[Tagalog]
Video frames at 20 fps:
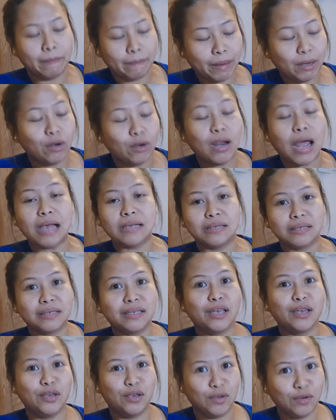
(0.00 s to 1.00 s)
pero nasa
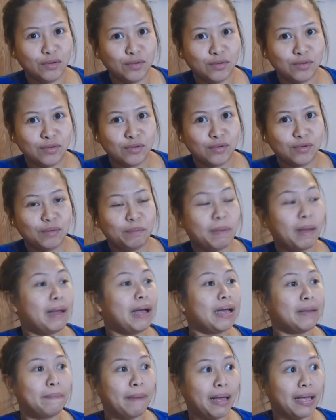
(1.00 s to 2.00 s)
sa iyo yun kung
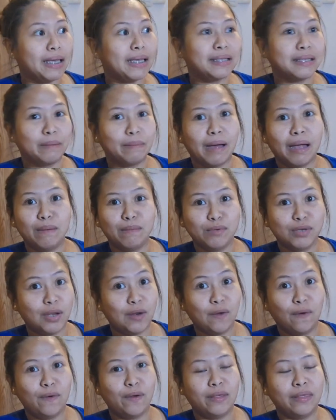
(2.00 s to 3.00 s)
mm-hmm. pakikisamahan mo
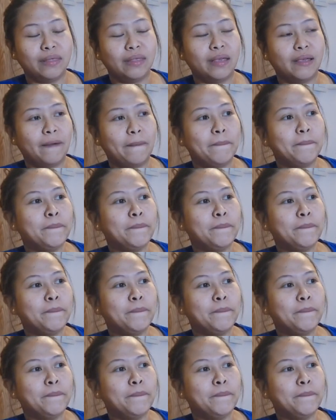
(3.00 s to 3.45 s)
sila o hindi